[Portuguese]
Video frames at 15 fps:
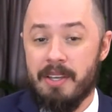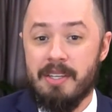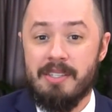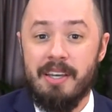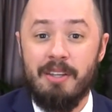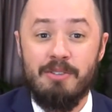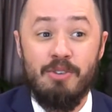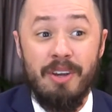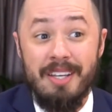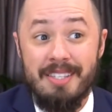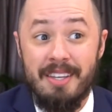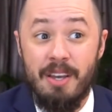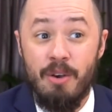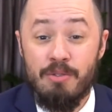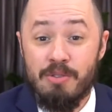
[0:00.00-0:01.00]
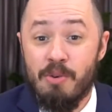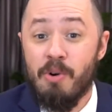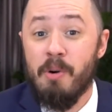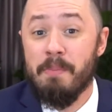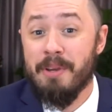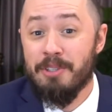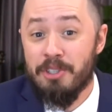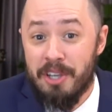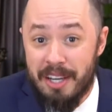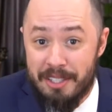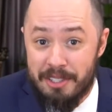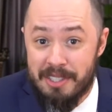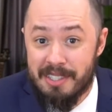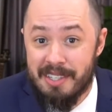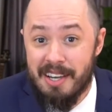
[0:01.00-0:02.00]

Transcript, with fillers: certo? Só que assim, eu sou um comediante.